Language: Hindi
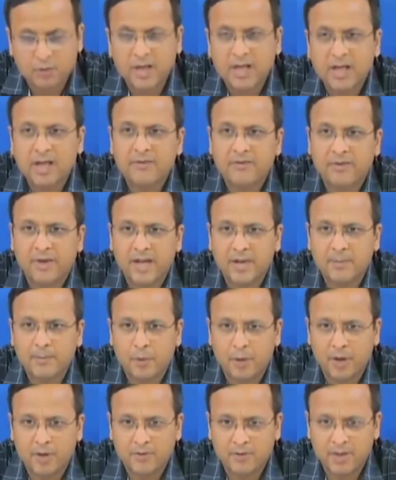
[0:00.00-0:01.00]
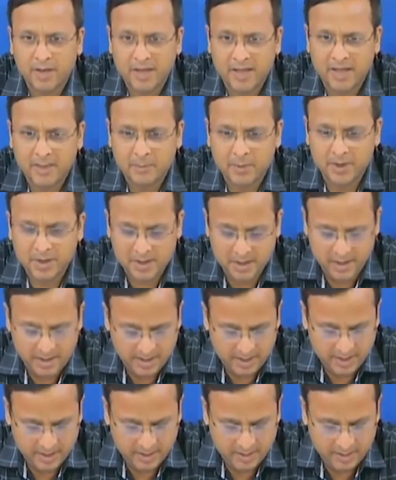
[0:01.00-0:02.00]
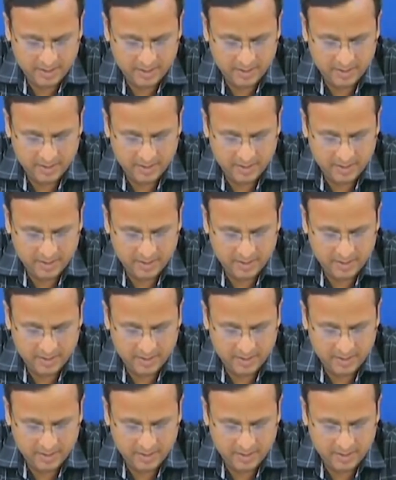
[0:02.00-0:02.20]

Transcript: 25.19 परसेंट है